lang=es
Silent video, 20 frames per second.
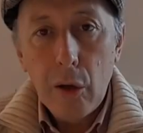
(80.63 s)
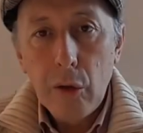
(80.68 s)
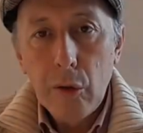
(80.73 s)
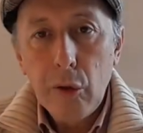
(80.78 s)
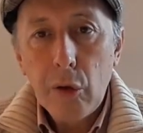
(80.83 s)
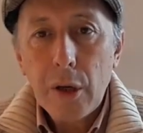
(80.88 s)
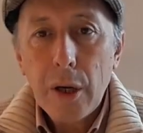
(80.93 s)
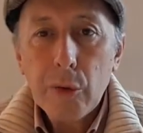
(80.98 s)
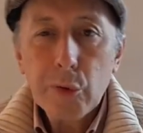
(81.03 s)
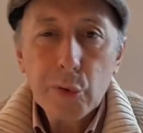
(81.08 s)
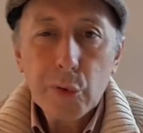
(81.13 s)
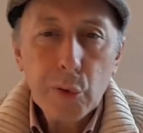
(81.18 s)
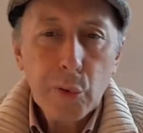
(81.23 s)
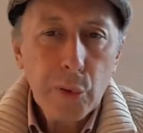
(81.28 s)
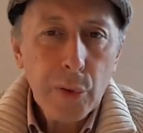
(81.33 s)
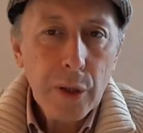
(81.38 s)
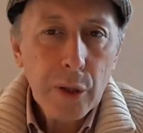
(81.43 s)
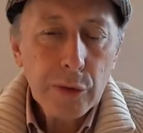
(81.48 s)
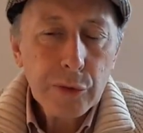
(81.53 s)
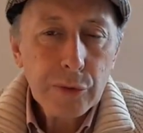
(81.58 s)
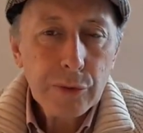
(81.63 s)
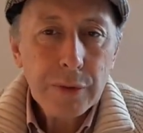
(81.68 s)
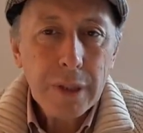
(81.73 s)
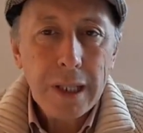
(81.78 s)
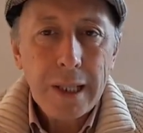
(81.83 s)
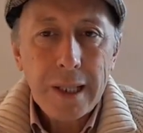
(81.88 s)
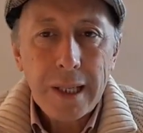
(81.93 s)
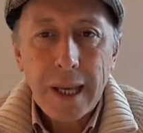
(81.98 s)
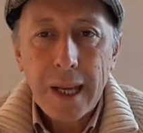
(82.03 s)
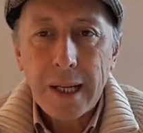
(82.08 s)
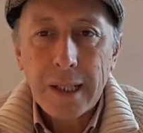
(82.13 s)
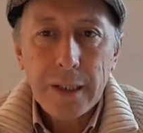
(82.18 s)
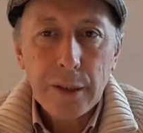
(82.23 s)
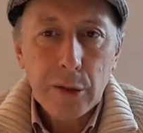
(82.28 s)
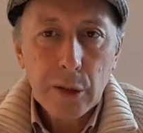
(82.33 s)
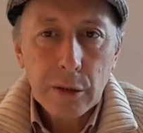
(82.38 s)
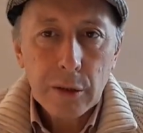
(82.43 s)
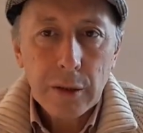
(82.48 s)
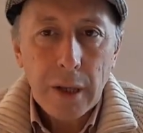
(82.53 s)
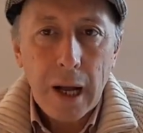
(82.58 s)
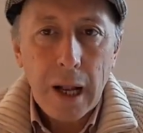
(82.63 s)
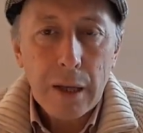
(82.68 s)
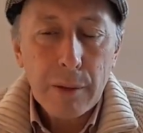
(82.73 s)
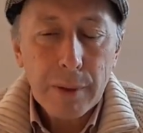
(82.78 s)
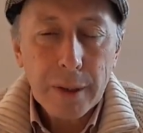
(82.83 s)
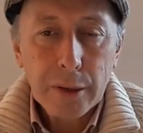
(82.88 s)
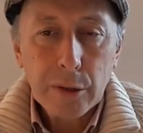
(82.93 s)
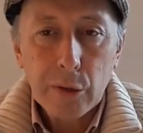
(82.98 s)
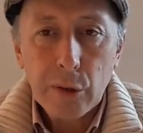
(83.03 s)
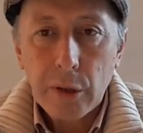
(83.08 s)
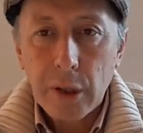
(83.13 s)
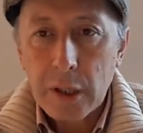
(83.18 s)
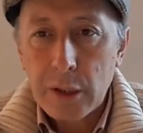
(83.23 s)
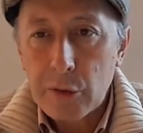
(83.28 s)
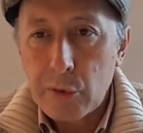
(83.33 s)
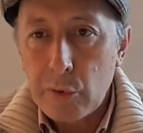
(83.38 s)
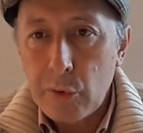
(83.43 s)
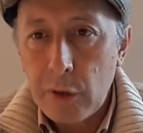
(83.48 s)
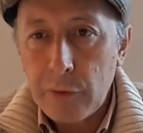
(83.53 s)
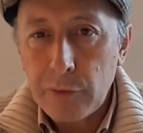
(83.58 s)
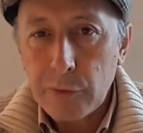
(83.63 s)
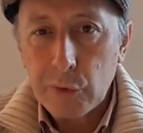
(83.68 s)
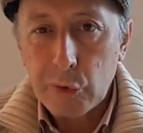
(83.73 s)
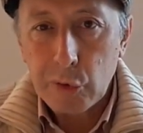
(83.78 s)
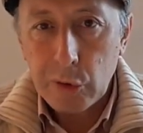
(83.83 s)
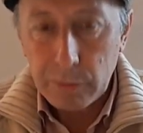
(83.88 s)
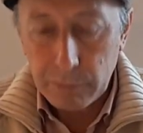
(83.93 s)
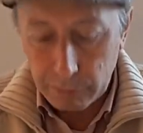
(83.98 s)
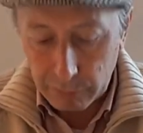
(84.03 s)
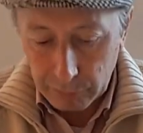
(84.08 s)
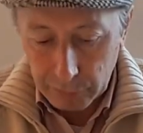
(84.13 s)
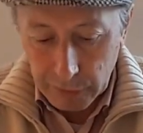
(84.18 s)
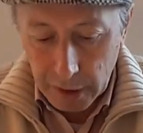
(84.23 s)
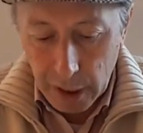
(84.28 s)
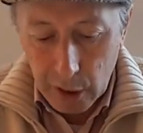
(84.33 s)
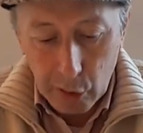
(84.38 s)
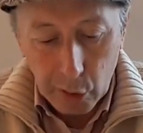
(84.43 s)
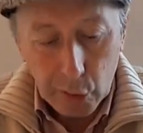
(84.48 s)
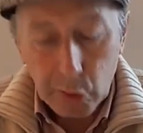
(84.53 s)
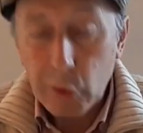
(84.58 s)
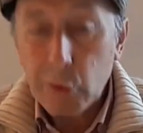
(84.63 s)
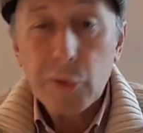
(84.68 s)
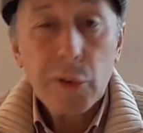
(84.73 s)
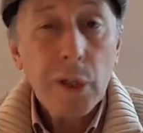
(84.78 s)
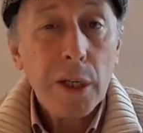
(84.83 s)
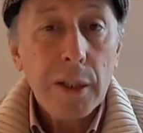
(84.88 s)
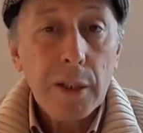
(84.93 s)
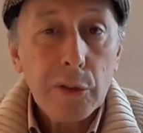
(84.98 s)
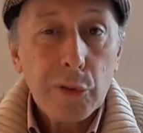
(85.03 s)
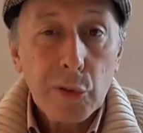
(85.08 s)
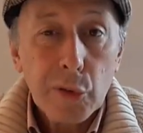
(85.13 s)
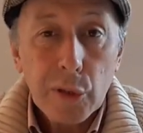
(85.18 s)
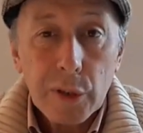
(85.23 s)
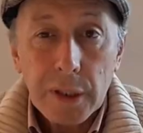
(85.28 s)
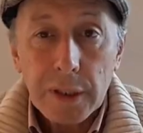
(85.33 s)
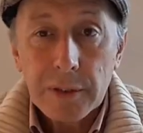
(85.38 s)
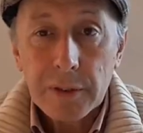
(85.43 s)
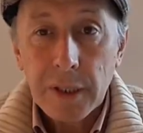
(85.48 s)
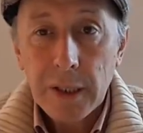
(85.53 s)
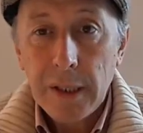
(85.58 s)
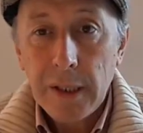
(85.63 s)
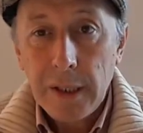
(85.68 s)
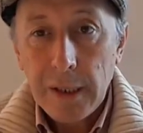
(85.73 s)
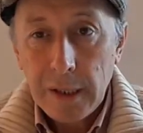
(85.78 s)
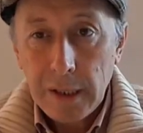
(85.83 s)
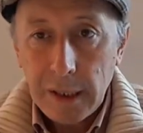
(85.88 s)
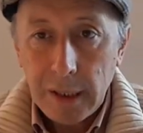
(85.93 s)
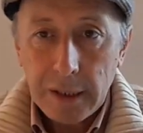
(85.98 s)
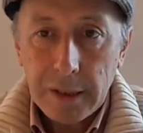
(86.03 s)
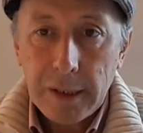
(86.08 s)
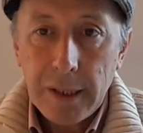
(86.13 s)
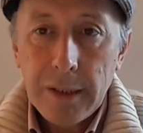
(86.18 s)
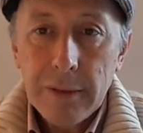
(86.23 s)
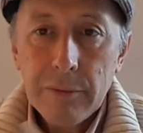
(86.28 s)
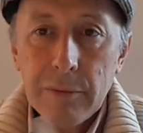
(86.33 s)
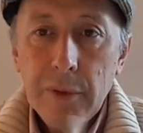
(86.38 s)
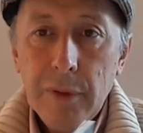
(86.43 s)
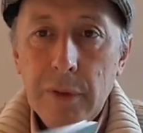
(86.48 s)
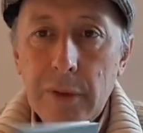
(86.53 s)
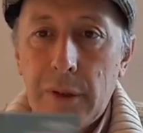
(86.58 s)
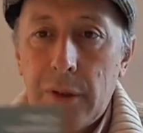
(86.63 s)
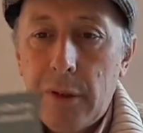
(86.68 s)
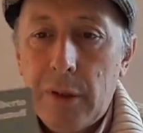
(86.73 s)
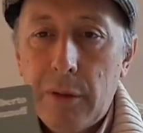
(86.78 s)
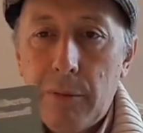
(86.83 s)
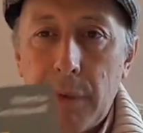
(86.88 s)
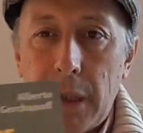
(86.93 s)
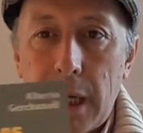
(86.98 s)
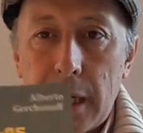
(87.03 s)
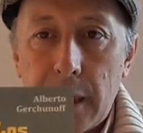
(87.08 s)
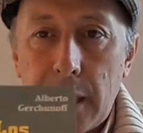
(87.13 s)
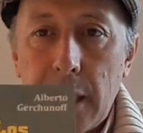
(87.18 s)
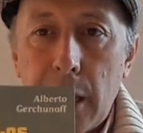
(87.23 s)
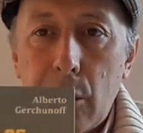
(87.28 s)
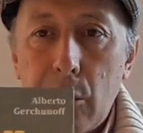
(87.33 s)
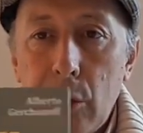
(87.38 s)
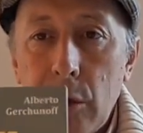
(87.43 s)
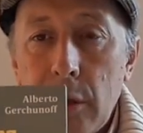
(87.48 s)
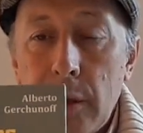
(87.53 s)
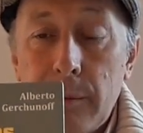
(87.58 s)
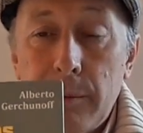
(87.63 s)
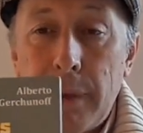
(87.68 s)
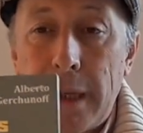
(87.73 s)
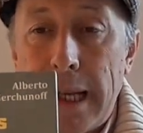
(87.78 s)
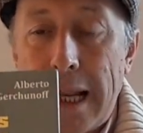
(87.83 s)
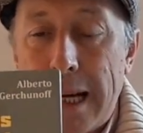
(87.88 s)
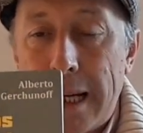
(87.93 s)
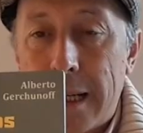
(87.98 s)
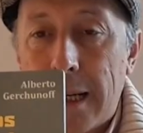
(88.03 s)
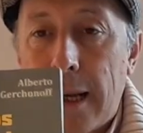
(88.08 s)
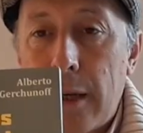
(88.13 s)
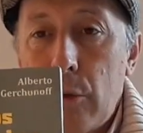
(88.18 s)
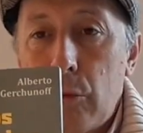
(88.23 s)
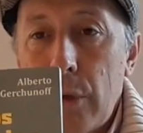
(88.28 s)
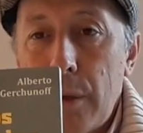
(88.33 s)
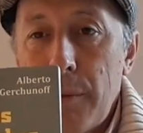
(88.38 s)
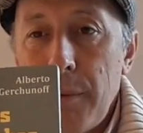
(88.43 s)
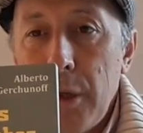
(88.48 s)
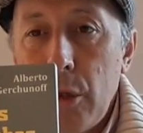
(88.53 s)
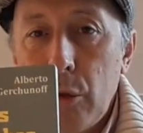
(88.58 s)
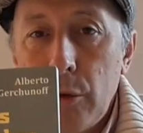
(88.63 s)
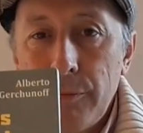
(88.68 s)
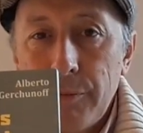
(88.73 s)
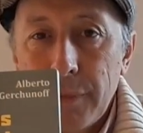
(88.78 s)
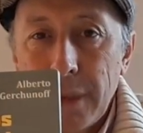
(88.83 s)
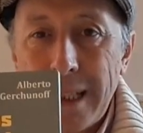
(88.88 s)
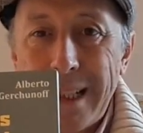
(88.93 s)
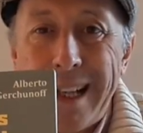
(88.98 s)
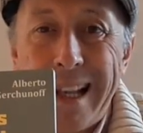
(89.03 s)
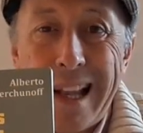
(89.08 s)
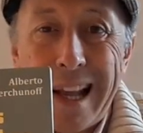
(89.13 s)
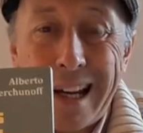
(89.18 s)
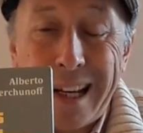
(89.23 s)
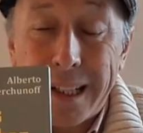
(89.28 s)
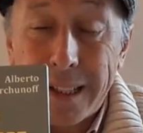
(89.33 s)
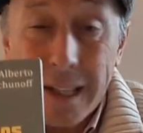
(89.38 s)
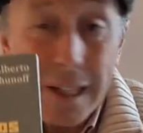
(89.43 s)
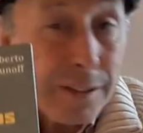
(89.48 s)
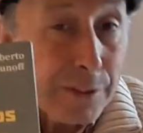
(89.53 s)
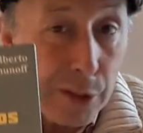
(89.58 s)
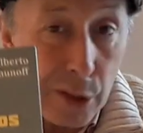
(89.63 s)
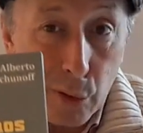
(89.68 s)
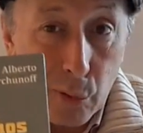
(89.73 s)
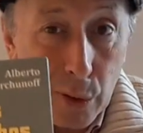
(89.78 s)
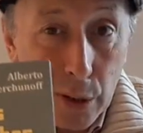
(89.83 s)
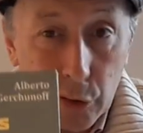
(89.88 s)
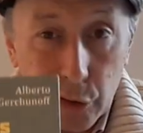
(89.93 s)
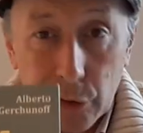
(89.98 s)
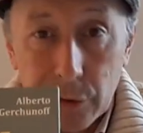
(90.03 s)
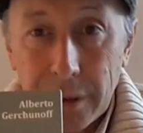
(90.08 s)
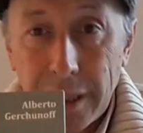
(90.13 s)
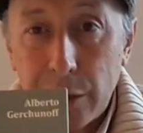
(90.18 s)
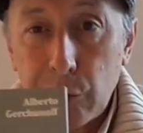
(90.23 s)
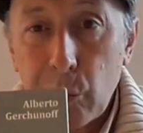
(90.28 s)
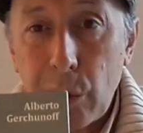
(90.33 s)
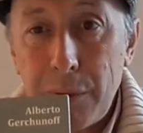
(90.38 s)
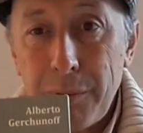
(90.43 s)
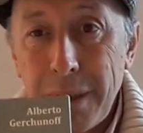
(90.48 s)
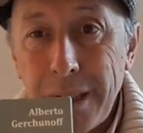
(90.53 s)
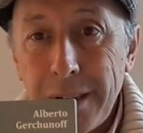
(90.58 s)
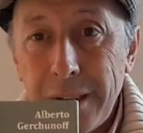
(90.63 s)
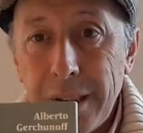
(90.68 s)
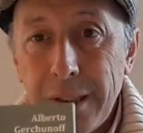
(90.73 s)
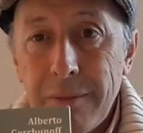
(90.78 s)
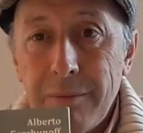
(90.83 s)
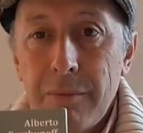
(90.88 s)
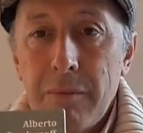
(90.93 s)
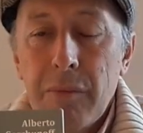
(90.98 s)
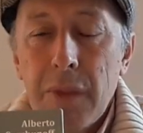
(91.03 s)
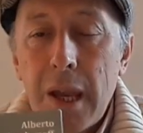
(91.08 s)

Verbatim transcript: Los gauchos judíos del escritor Alberto Garchunov. Yo tengo dos ediciones. Esta eh, me, la regaló, me, la regaló, un amigo. Es la que está en circulación actualmente.